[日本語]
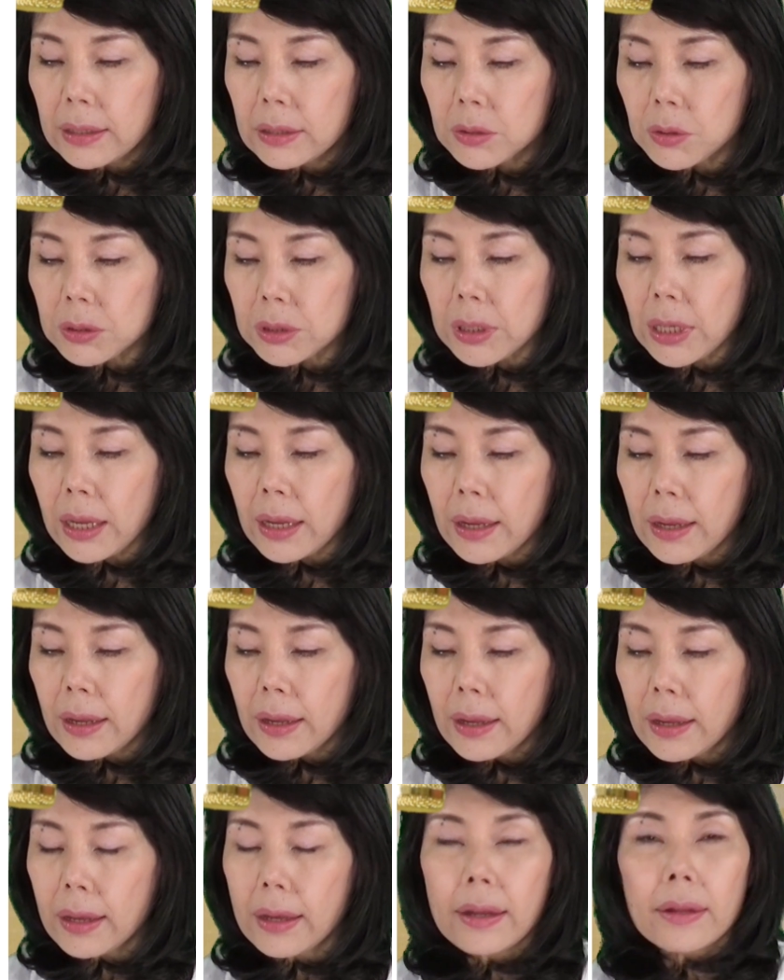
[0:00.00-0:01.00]
そし
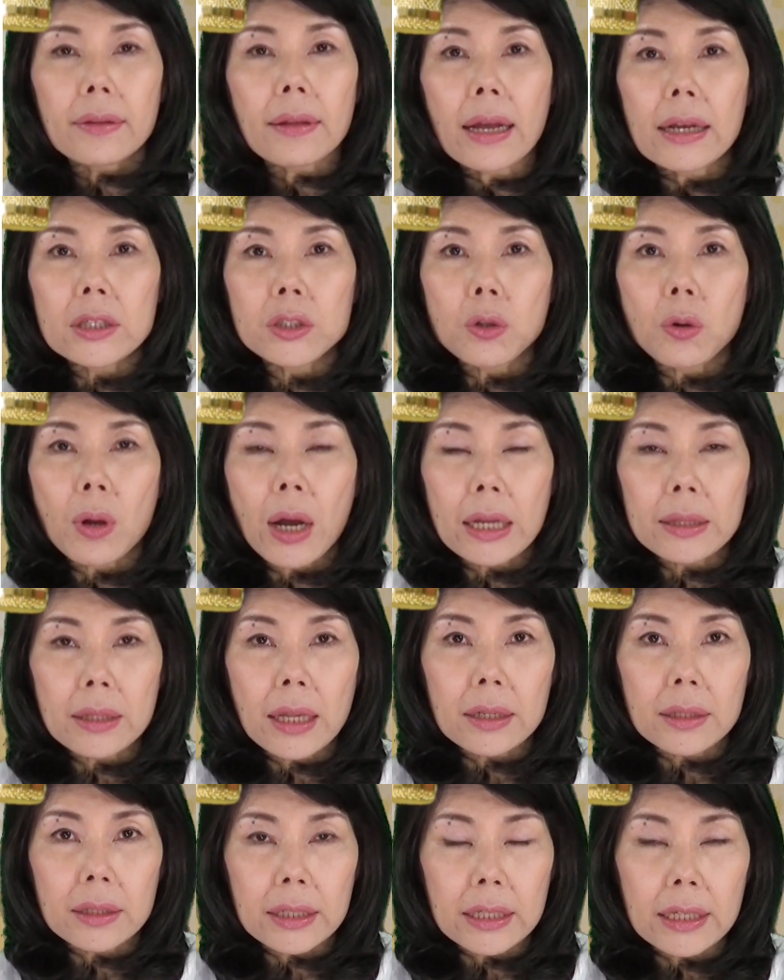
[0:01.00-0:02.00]
て大正元
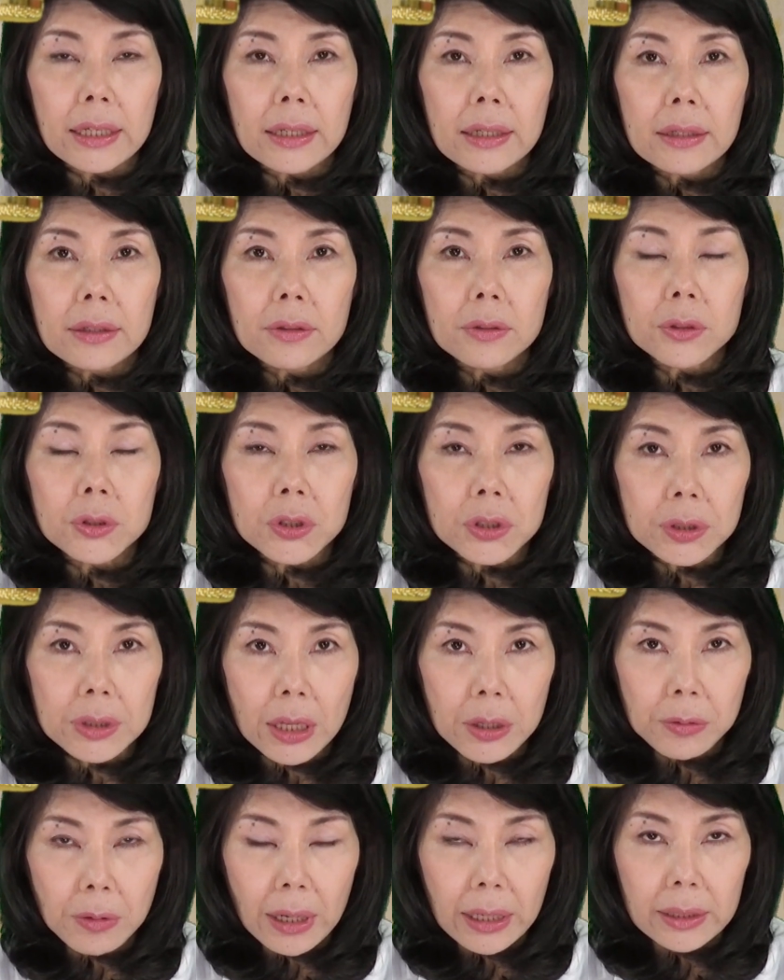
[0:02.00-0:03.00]
年に移っ
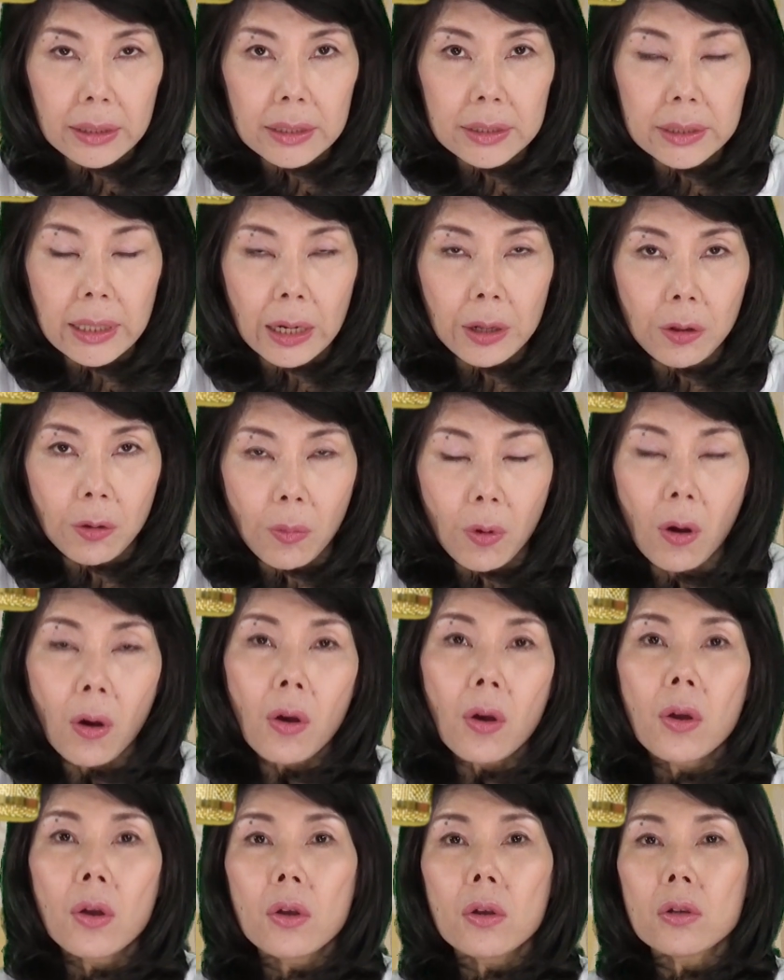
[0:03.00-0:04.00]
ていくわけですけれど
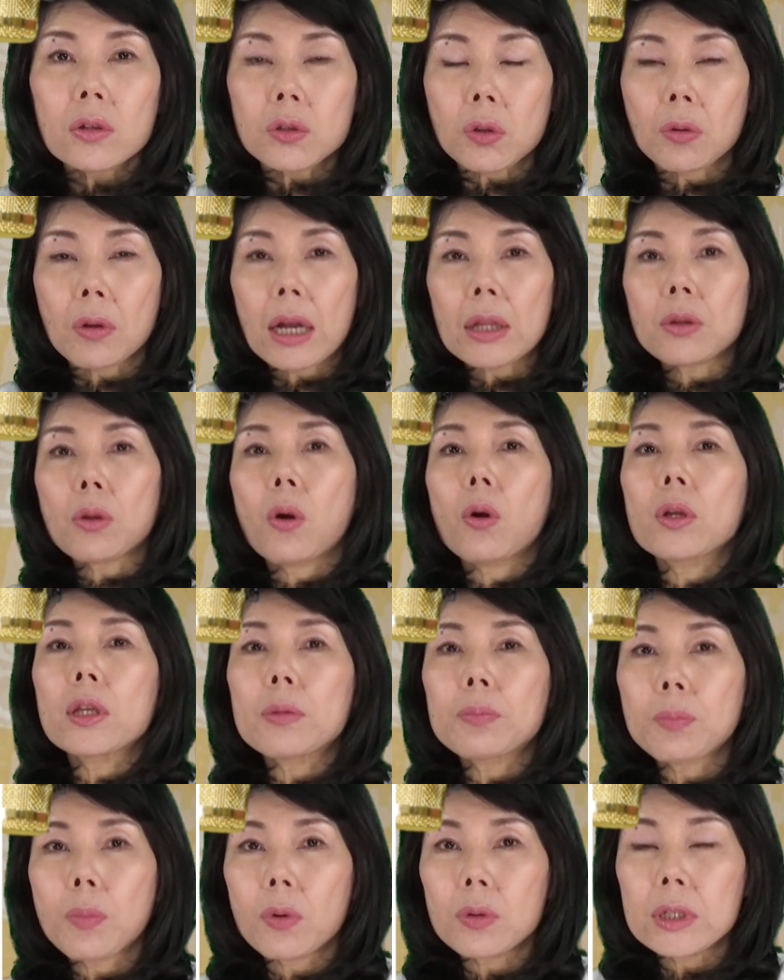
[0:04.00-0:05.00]
もその後
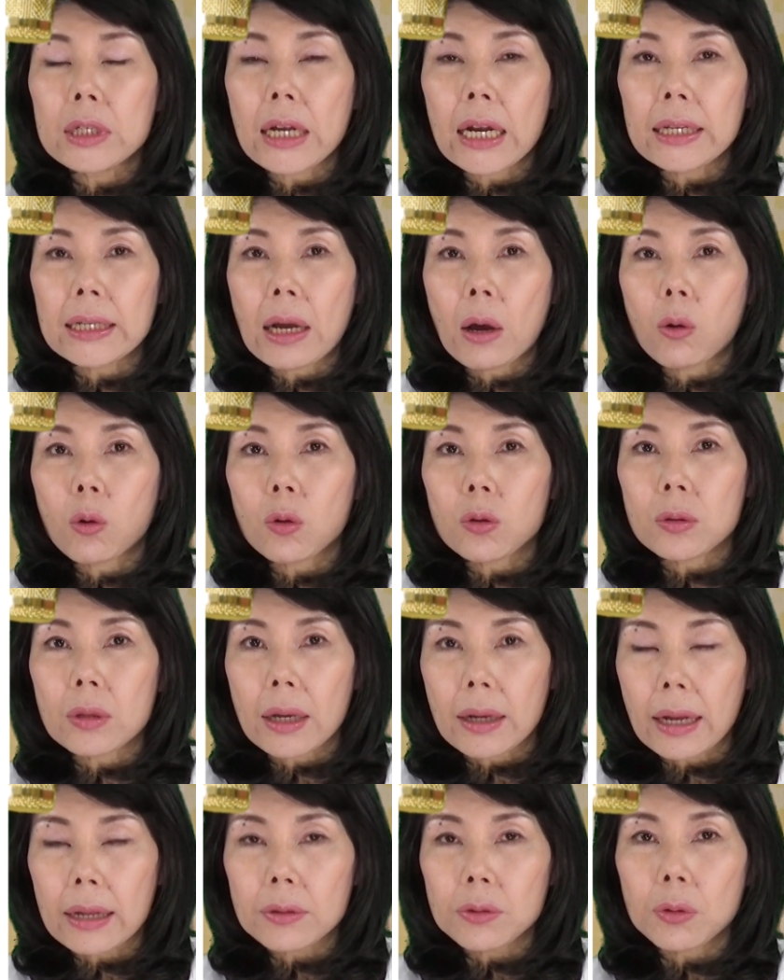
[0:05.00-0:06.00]
日本に何が起こっ
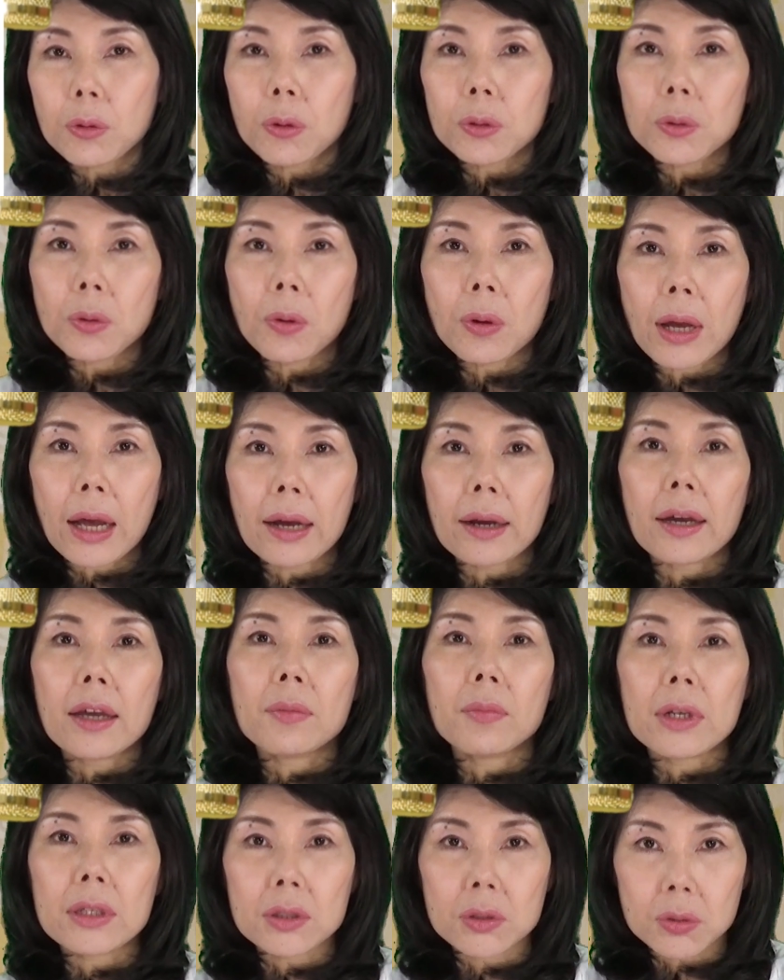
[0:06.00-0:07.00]
たかということを考
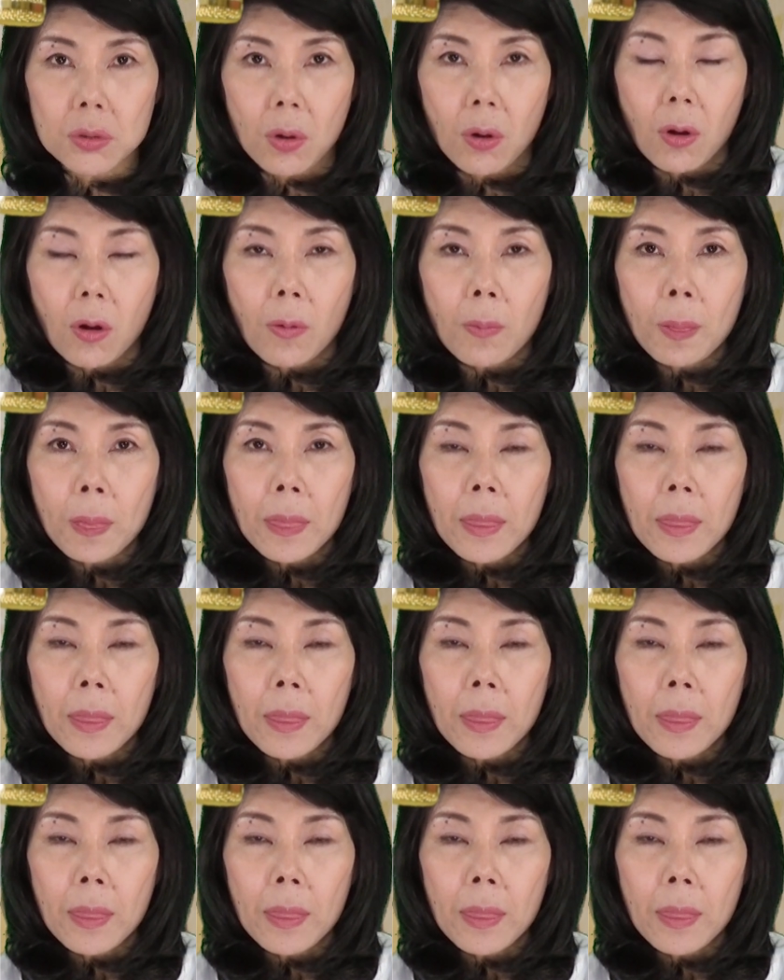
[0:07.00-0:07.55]
えますと